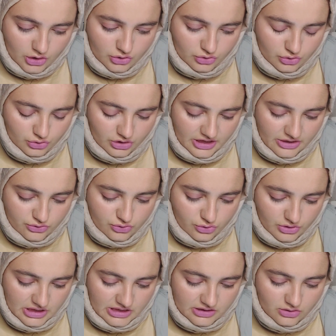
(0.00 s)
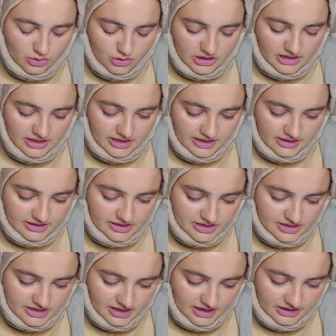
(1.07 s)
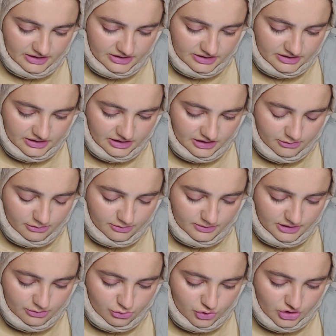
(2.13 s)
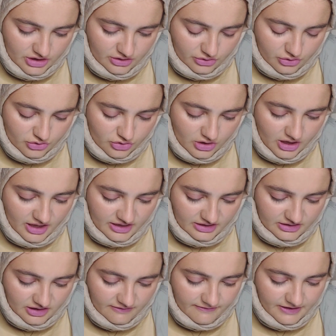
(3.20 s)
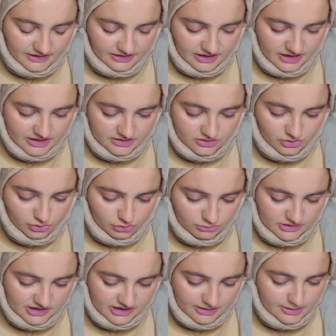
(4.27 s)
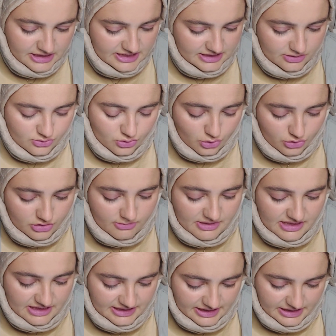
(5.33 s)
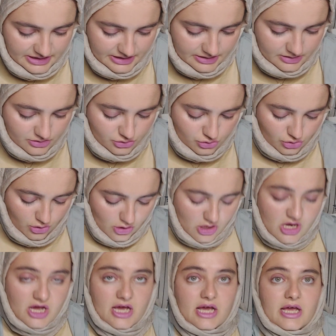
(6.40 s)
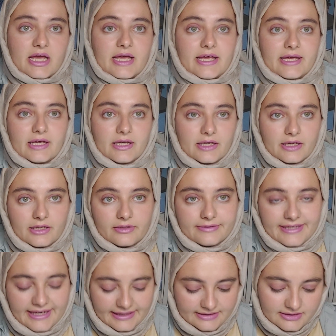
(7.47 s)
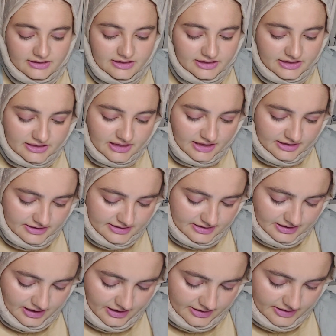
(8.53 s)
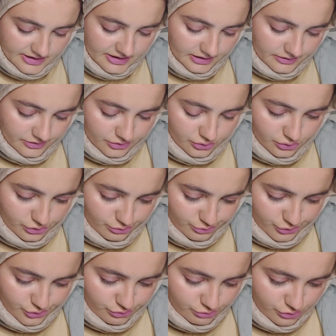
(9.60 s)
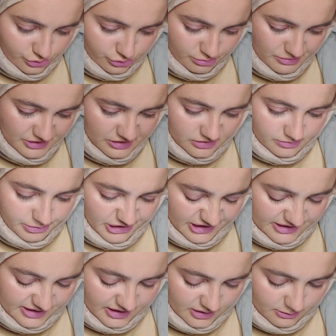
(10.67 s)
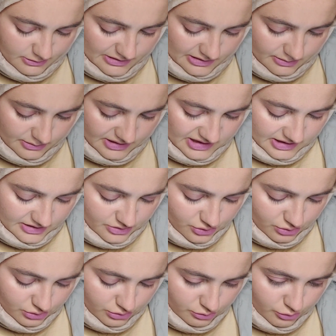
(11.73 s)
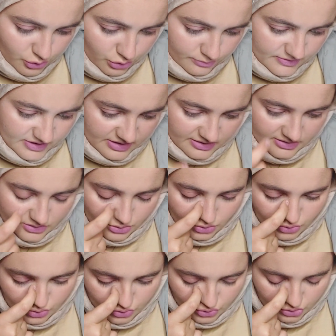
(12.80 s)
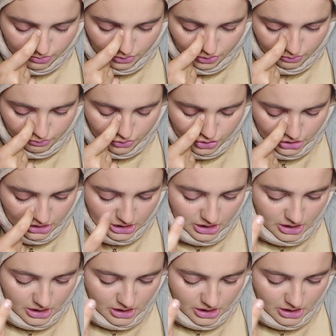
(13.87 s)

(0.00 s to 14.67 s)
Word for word: Çocukken çok yakın olan kardeşler anne babaları boşandıktan sonra ayrılar farklı hayatları olmasına rağmen ikisi zor zamanlar geçirir diyor. Ee, yani iki tane kız kardeş anlatıyormuş. Bu beni pek sarmaz ama sıkıcı olur. Bölüm sayısı da 103 bölümmüş.